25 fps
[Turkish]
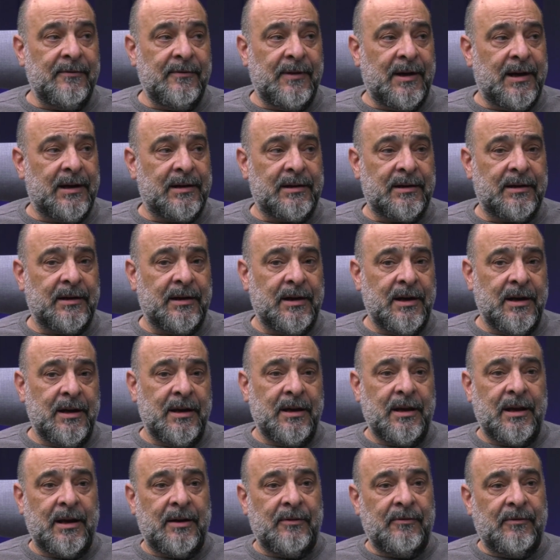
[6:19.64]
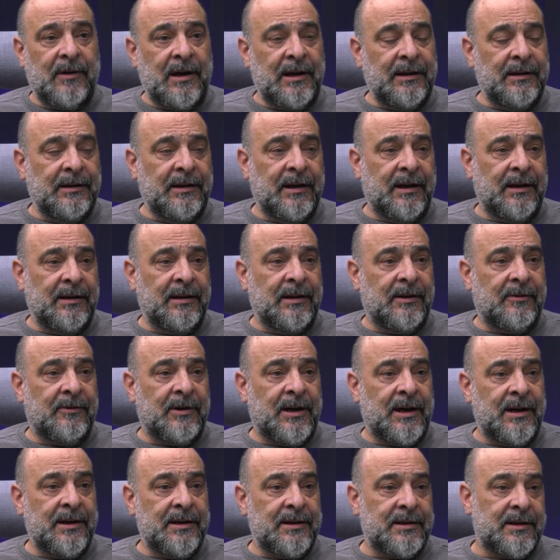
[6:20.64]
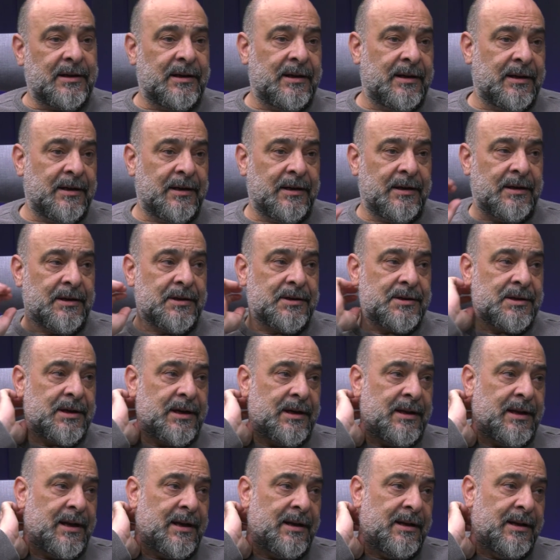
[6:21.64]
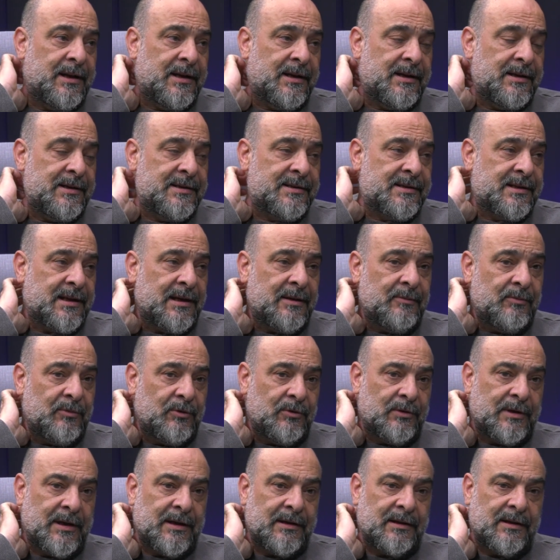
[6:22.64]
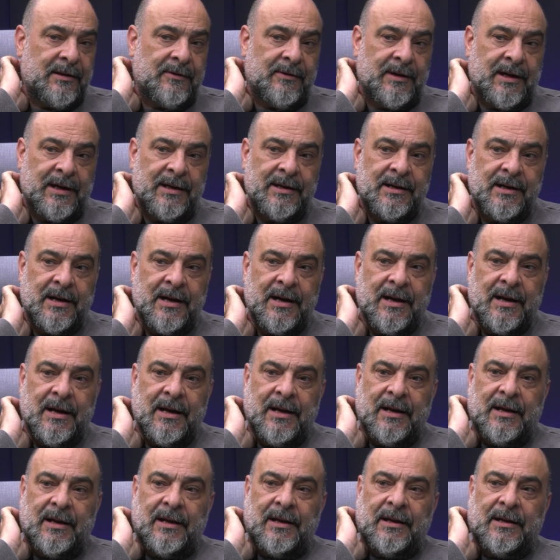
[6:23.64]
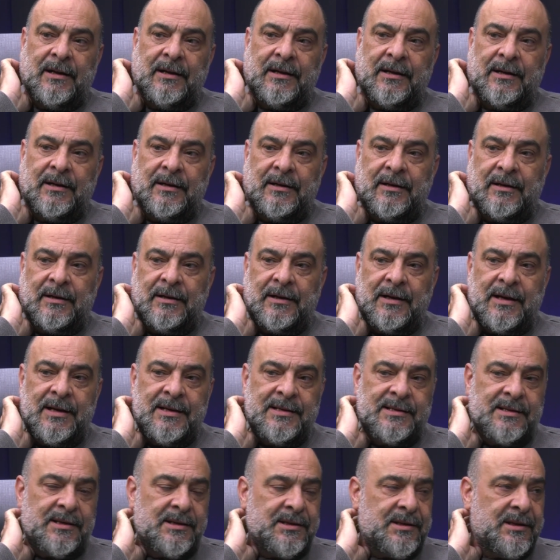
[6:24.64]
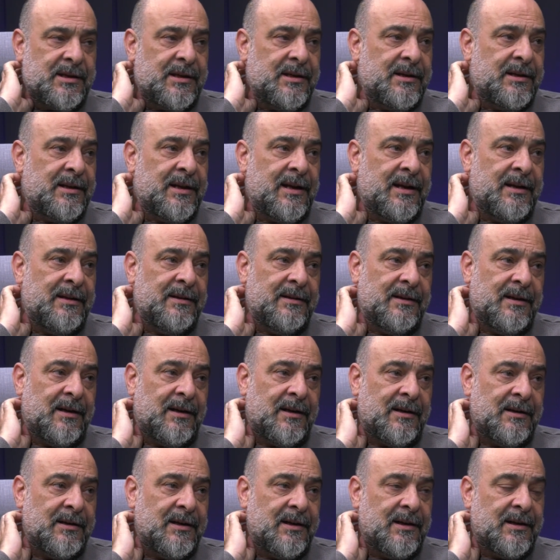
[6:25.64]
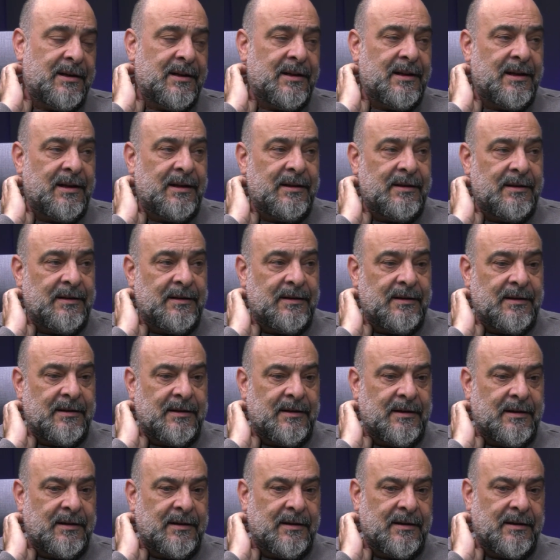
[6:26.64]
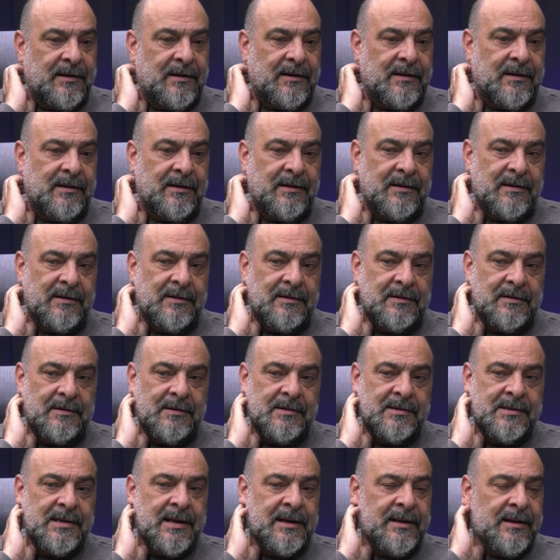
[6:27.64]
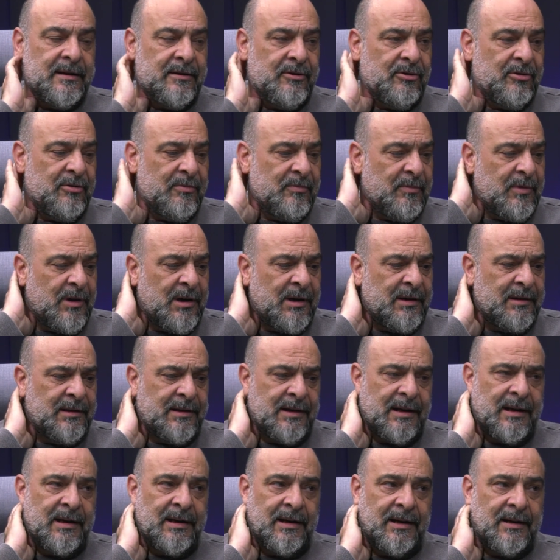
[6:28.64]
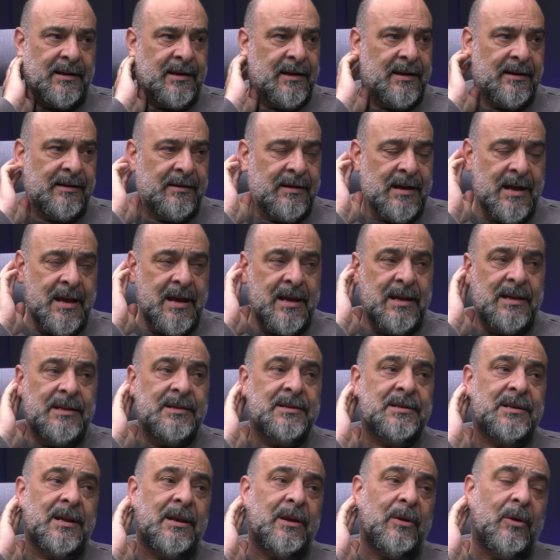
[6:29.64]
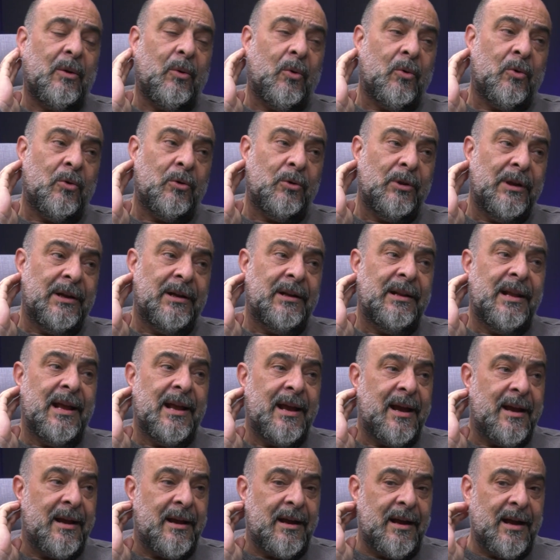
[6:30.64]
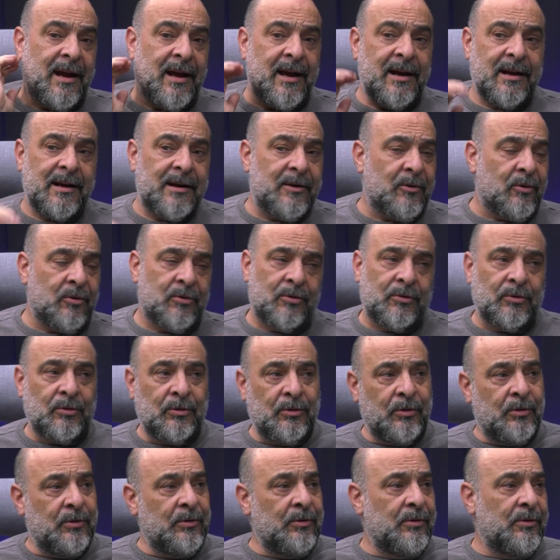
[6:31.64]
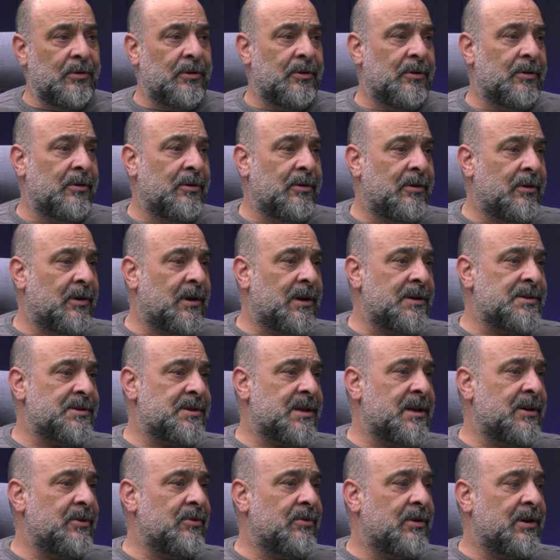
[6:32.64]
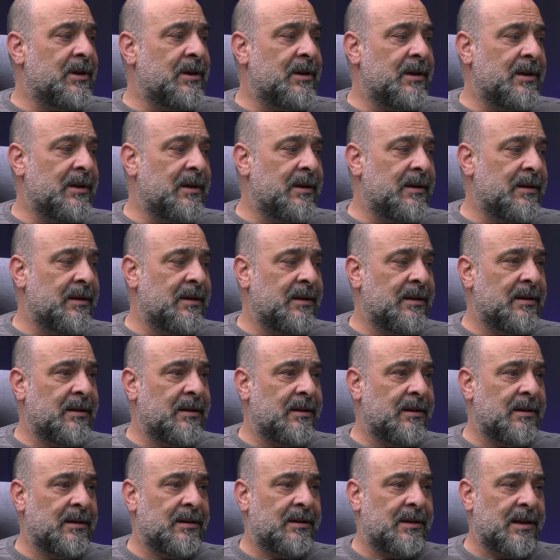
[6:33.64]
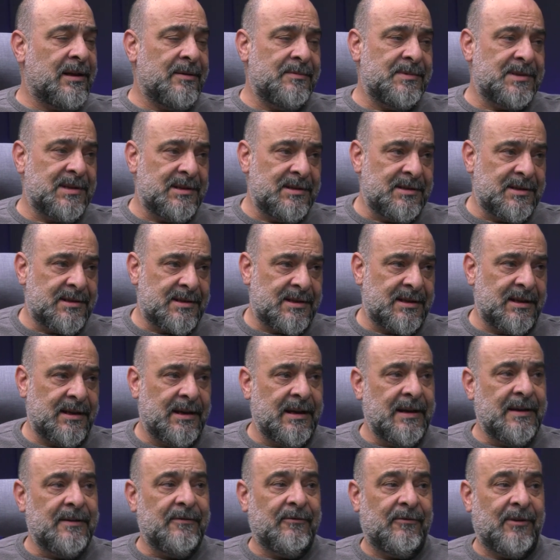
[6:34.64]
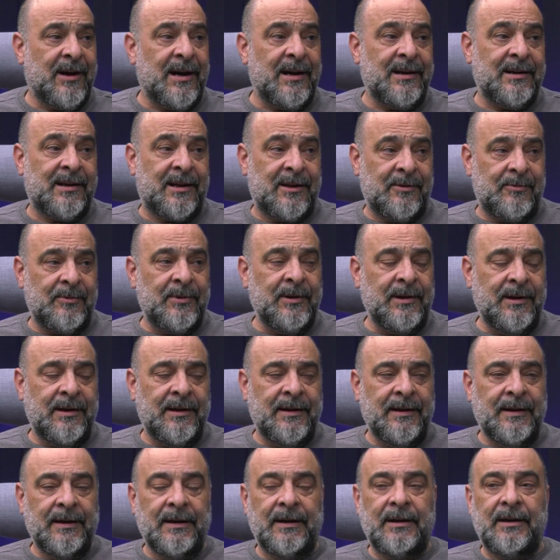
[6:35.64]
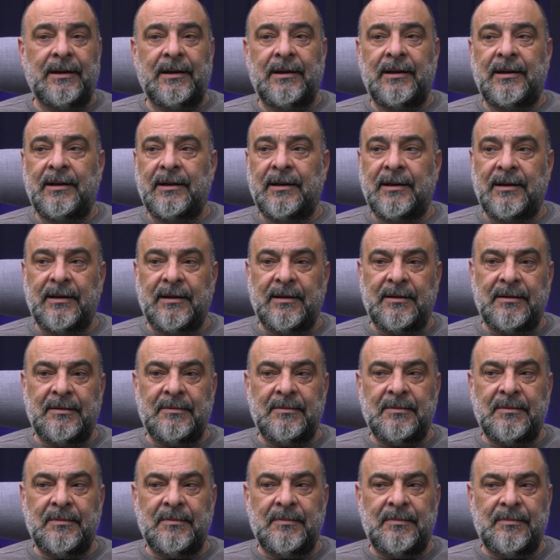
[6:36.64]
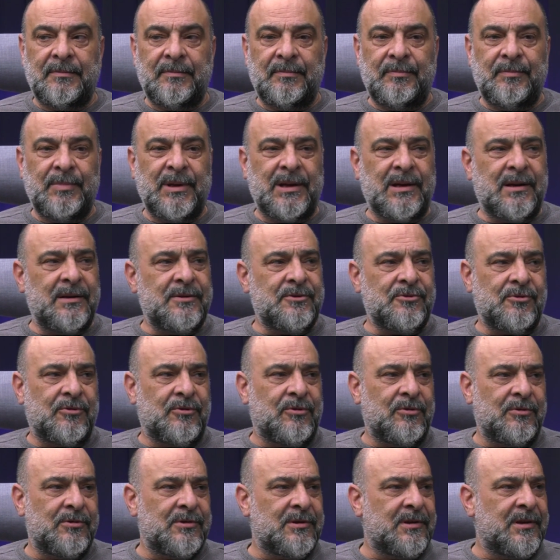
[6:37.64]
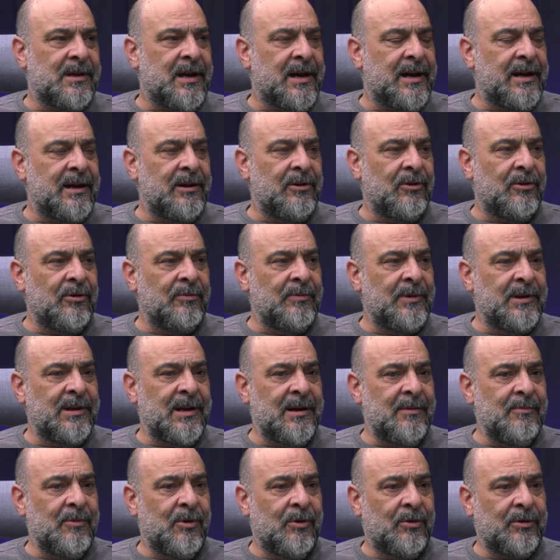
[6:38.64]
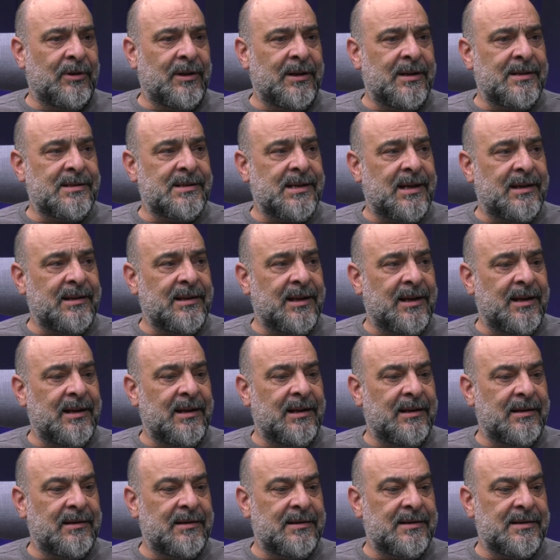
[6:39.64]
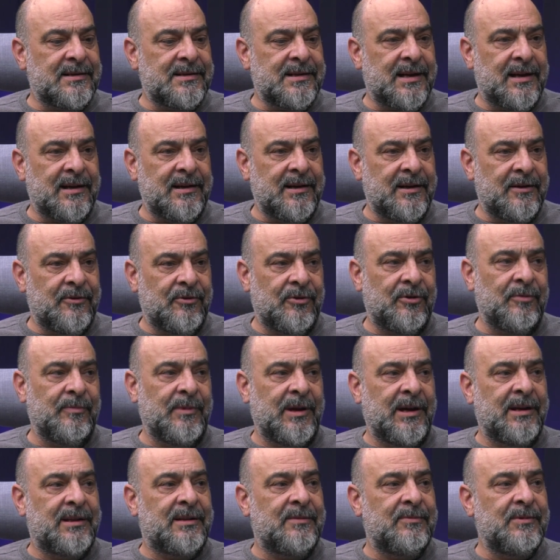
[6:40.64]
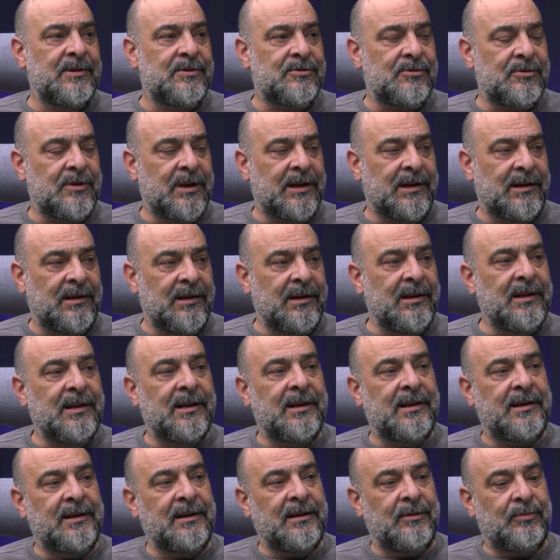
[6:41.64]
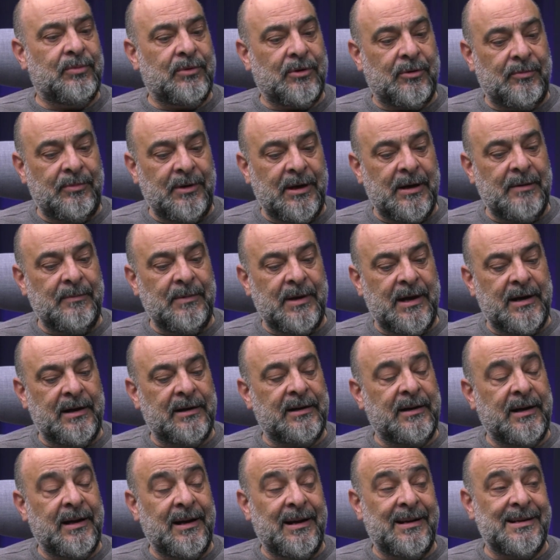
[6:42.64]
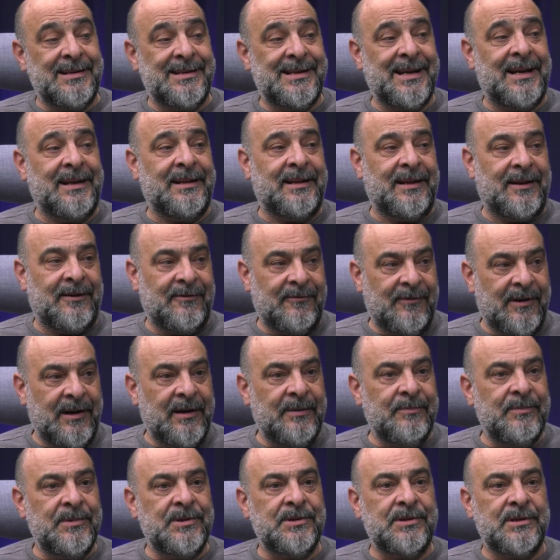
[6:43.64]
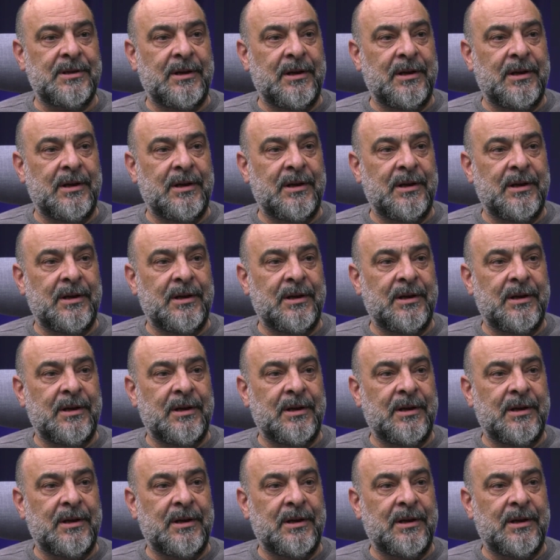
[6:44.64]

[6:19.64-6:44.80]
var. Yani Van'dan da var, e, şeyden de İstanbul'dan da var, e, Eskişehir'den, Ankara'dan, e, zannediyorum Antalya'dan. İşte e, okulların her okulun e, aşağı yukarı e, temsilcisi var gibi. E, birkaç okul dahil olmadı ama orada da zaten zannediyorum eğitimin sürekliliği ile ilgili problemler zaten varmış.